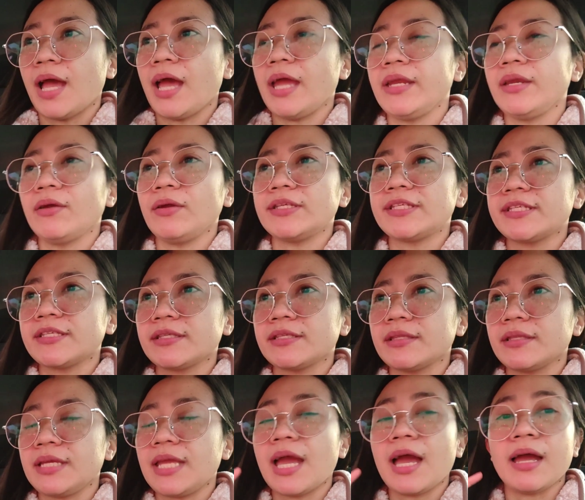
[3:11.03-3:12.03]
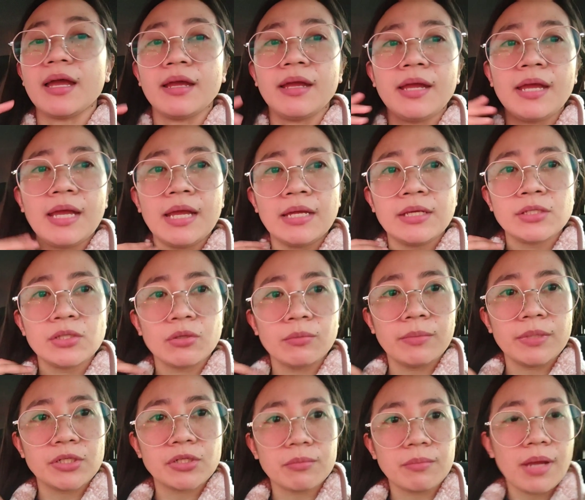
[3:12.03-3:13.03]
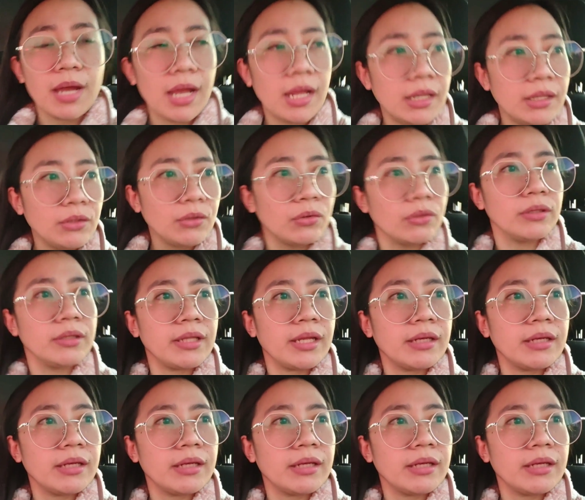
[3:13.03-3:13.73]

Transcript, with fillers: I know it's, yeah. So medyo mahal doon.